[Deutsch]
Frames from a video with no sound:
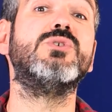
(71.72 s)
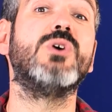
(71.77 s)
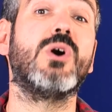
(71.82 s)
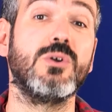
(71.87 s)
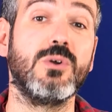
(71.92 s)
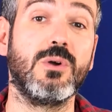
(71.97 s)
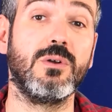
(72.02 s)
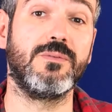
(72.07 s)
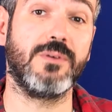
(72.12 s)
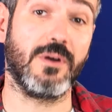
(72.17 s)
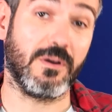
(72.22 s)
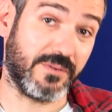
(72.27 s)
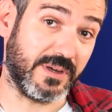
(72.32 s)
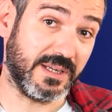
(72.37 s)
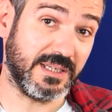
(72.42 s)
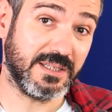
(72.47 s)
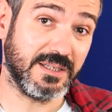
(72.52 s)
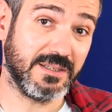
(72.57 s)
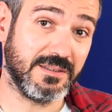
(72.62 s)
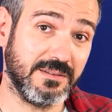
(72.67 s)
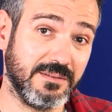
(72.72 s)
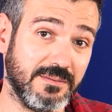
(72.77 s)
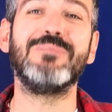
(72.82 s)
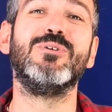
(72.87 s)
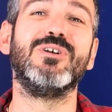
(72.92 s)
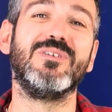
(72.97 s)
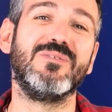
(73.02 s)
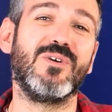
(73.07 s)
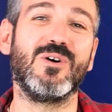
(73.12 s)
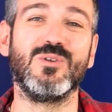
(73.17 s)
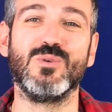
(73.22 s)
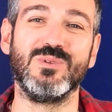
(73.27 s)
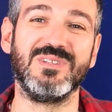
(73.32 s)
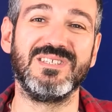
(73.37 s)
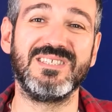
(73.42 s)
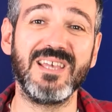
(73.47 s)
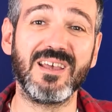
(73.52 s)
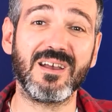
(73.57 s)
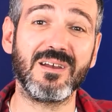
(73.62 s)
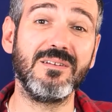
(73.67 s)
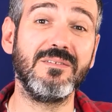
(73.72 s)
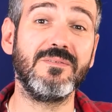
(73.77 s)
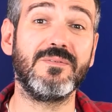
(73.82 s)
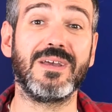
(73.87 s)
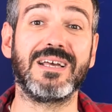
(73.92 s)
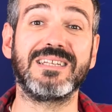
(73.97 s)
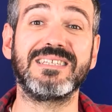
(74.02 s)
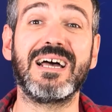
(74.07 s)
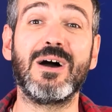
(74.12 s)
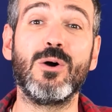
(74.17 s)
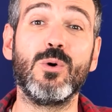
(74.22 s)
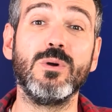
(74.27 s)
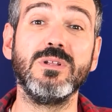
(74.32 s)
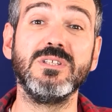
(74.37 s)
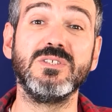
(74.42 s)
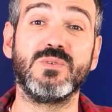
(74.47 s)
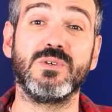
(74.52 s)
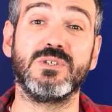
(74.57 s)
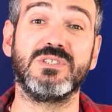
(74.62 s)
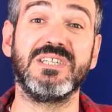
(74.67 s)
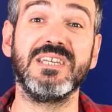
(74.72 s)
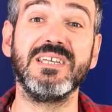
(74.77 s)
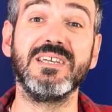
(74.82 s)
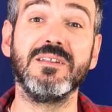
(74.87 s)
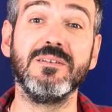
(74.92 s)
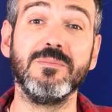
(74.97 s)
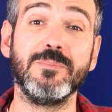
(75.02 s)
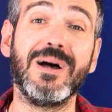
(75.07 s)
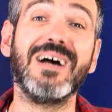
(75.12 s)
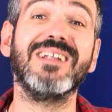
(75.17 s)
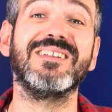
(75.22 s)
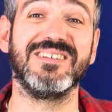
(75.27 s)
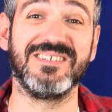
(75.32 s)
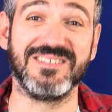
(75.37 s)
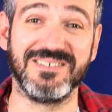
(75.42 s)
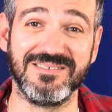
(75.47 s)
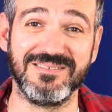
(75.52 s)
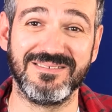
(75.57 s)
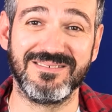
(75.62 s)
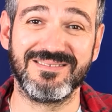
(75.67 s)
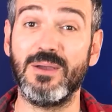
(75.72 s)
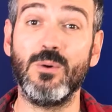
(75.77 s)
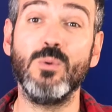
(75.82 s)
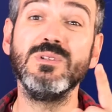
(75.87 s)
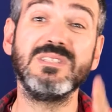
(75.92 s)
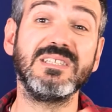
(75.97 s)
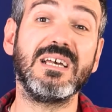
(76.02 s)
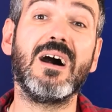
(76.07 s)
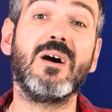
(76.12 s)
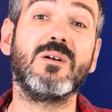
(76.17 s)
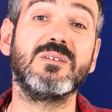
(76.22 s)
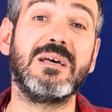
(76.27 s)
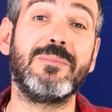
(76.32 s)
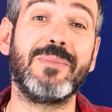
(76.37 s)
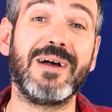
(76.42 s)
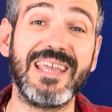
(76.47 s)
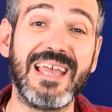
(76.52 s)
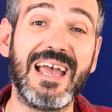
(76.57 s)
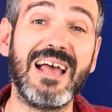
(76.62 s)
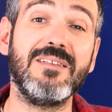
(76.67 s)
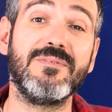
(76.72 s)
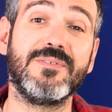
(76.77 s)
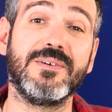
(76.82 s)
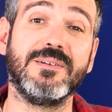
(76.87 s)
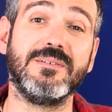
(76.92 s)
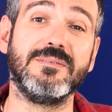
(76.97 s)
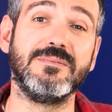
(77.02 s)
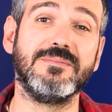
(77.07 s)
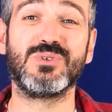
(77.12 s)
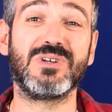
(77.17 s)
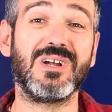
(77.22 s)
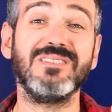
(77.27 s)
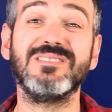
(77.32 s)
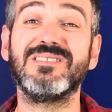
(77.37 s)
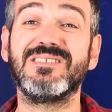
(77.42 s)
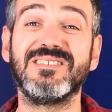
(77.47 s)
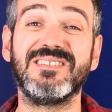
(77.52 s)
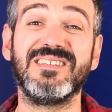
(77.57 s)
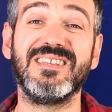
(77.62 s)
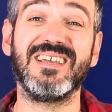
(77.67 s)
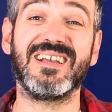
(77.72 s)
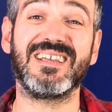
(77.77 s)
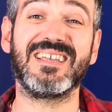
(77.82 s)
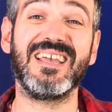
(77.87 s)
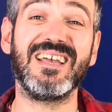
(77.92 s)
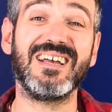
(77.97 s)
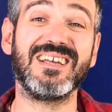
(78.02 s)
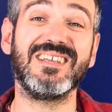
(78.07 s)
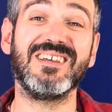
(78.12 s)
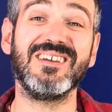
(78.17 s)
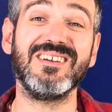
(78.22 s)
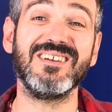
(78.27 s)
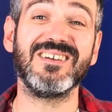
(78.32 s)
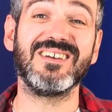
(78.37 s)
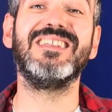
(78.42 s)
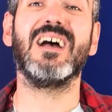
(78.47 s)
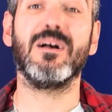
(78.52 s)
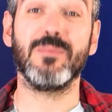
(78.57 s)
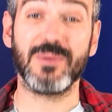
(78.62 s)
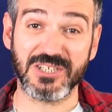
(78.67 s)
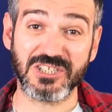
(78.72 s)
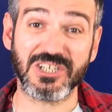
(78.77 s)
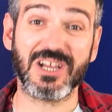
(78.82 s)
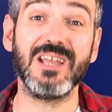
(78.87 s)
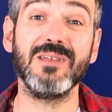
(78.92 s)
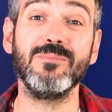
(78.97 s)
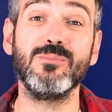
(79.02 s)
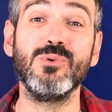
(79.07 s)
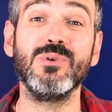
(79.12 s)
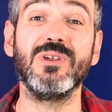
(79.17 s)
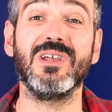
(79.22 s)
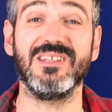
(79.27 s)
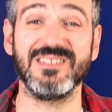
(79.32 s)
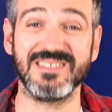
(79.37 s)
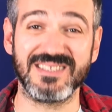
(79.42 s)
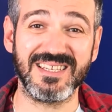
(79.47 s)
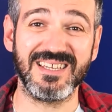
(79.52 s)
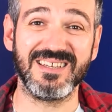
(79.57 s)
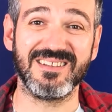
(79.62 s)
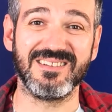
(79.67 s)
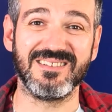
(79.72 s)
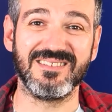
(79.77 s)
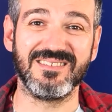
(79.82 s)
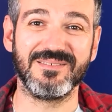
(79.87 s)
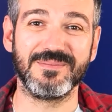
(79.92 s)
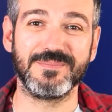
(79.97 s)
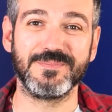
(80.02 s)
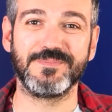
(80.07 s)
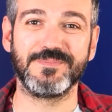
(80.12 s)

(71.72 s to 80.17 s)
Tutorial verwenden, stammen von unseren vertrauenswürdigen Partnern, die uns auch dabei helfen. Du kannst sie dir gerne in der Beschreibung ansehen.